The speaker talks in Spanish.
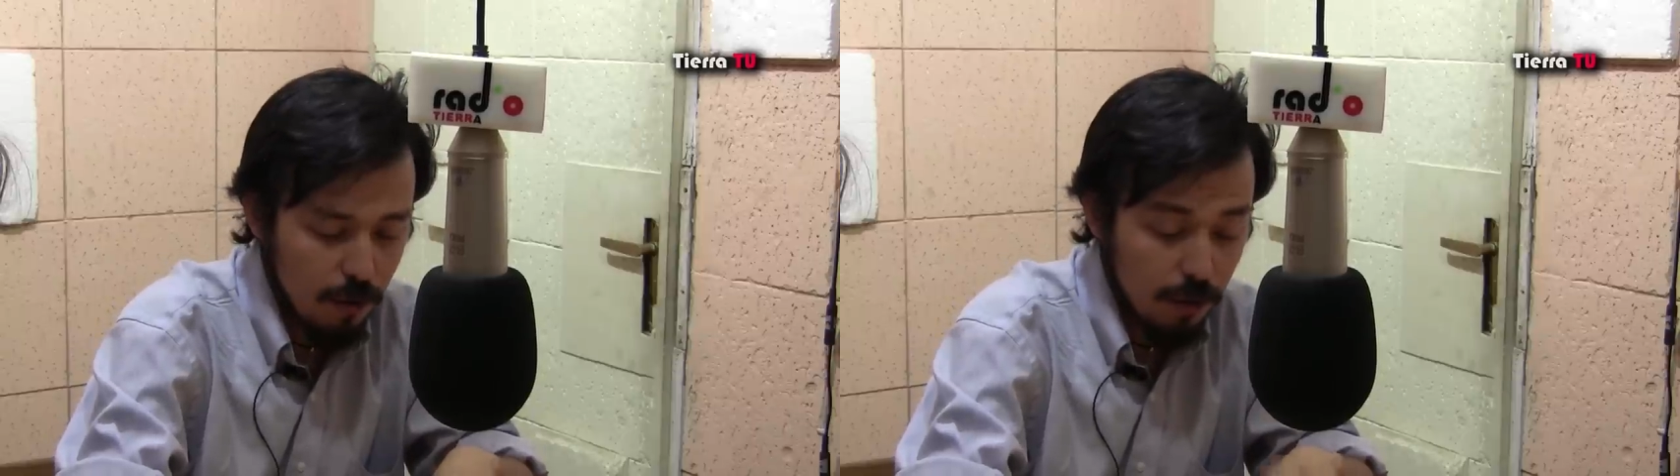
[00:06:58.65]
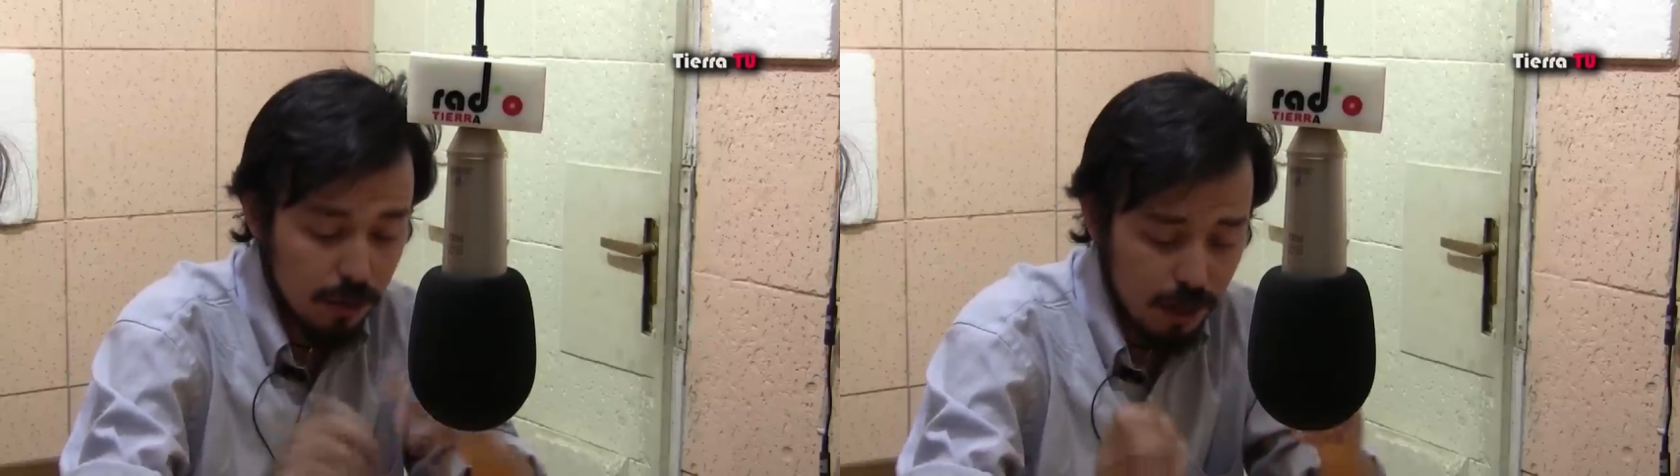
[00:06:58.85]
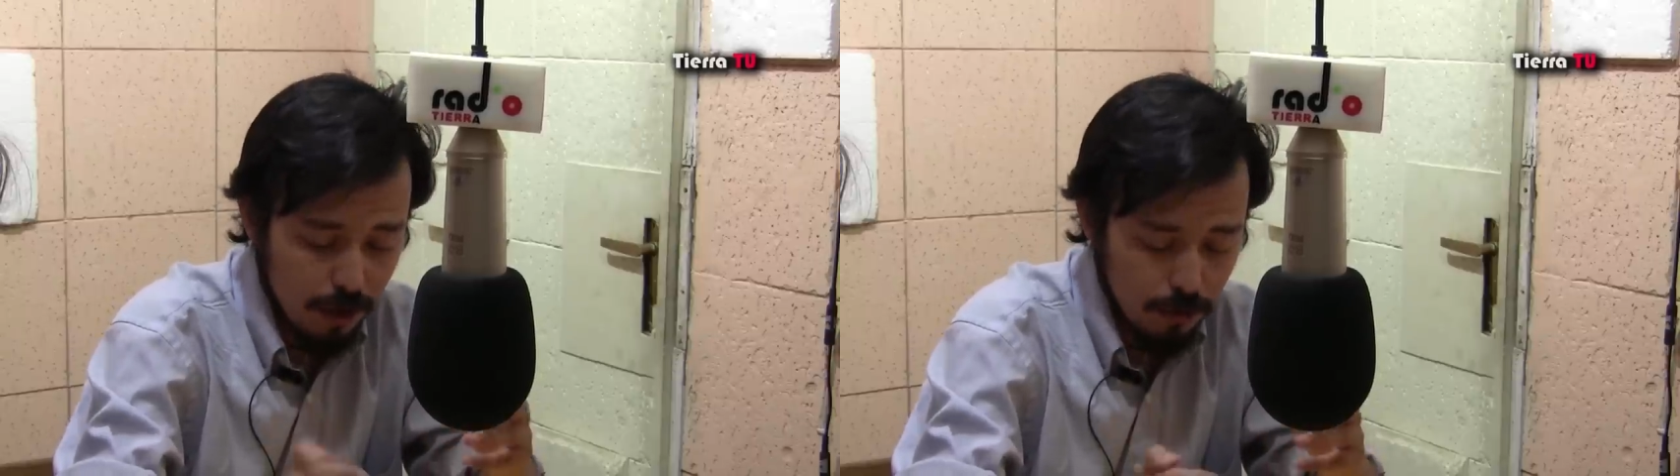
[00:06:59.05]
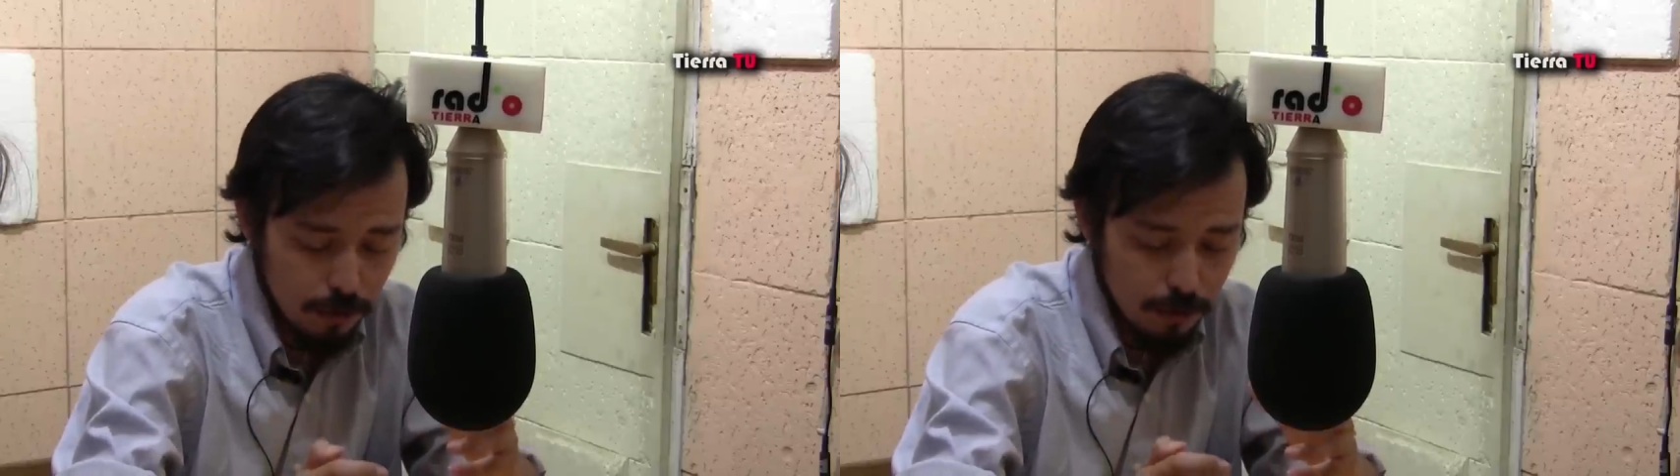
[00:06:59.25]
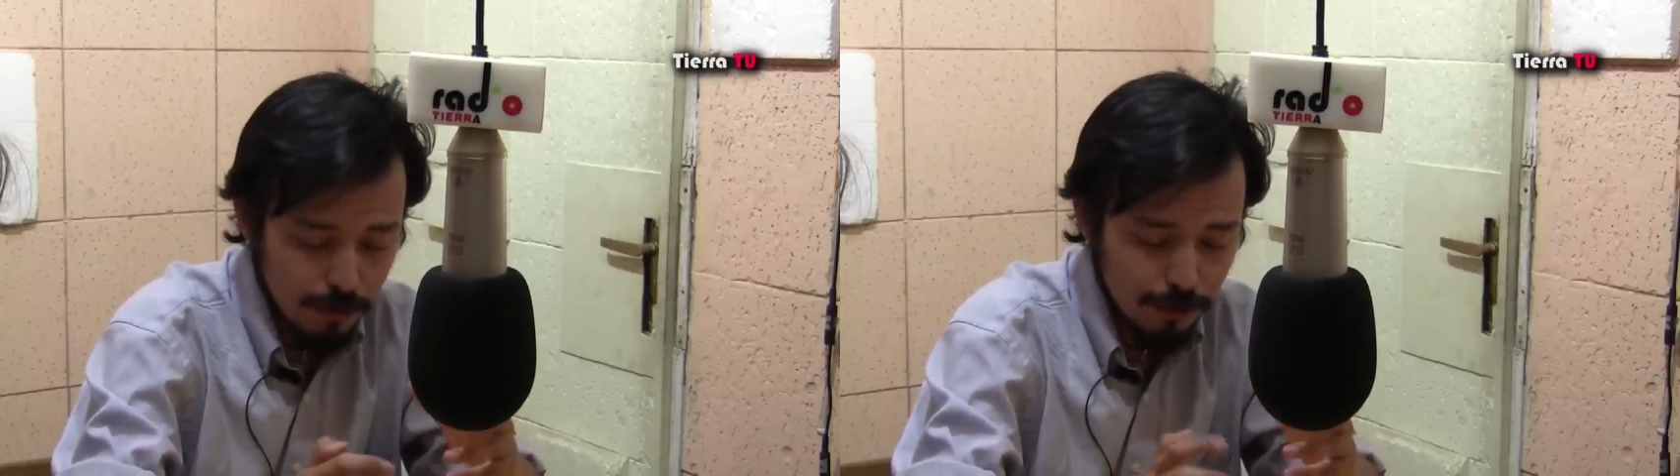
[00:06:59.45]
como Estado
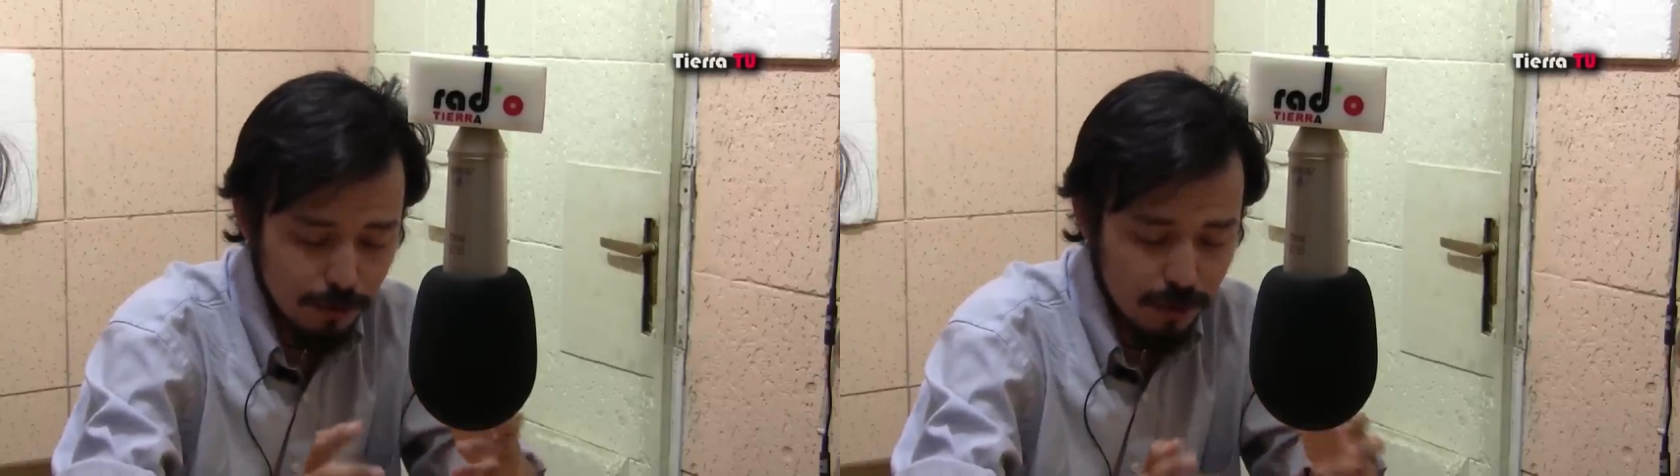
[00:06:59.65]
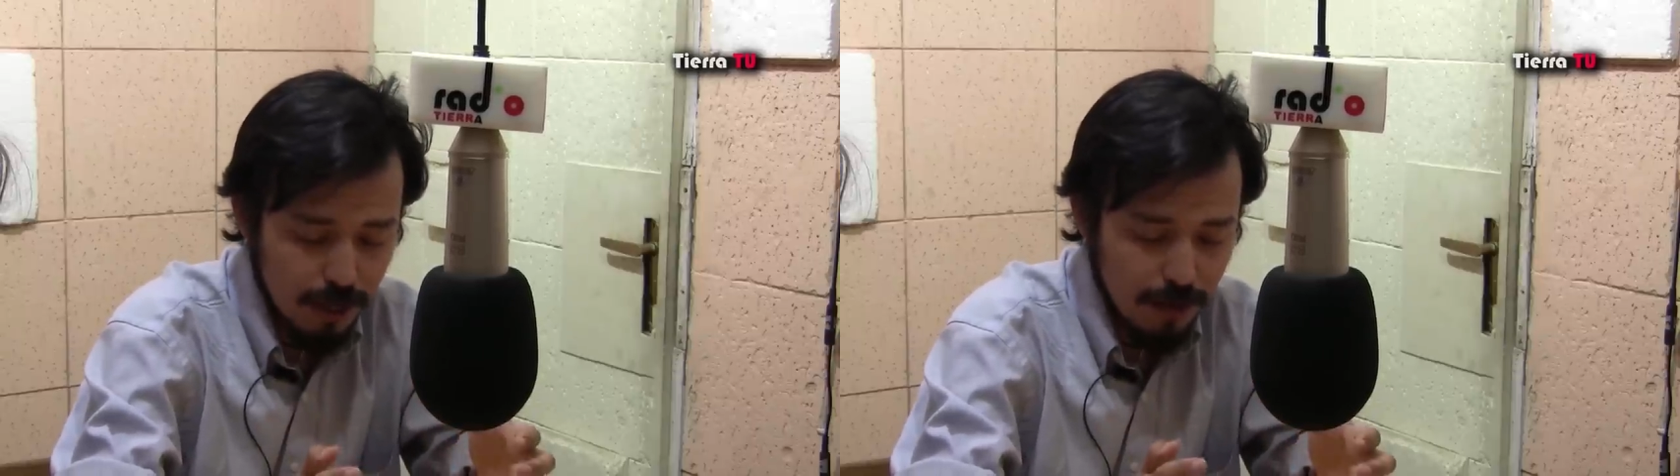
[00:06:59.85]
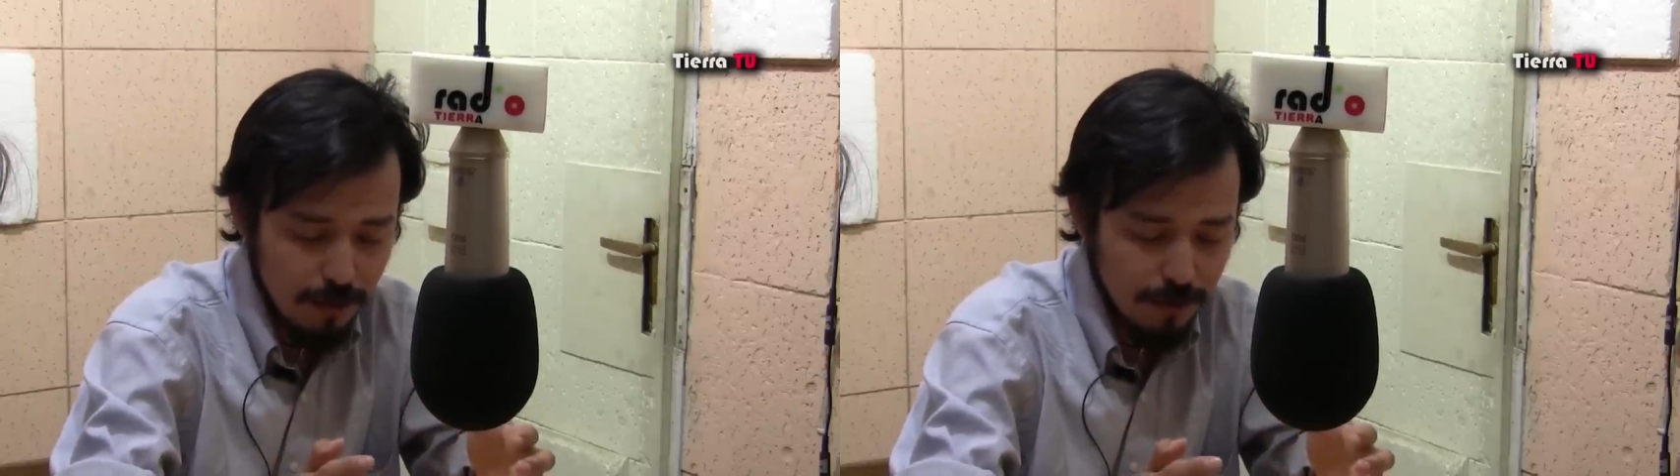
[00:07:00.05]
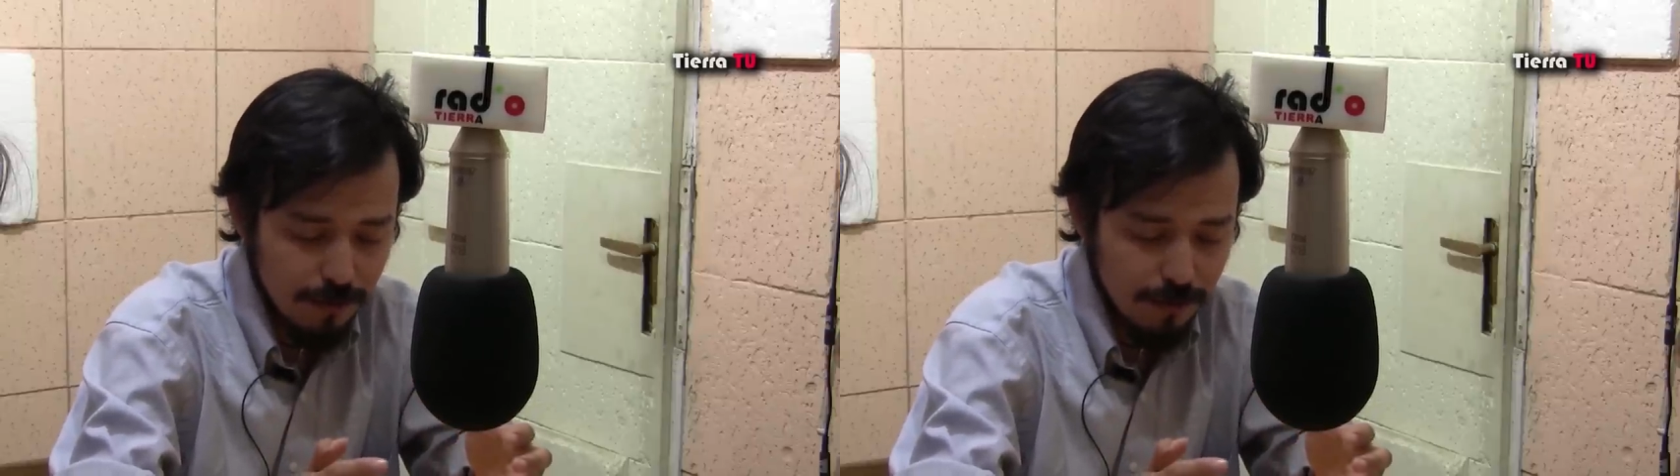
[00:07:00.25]
y como sociedad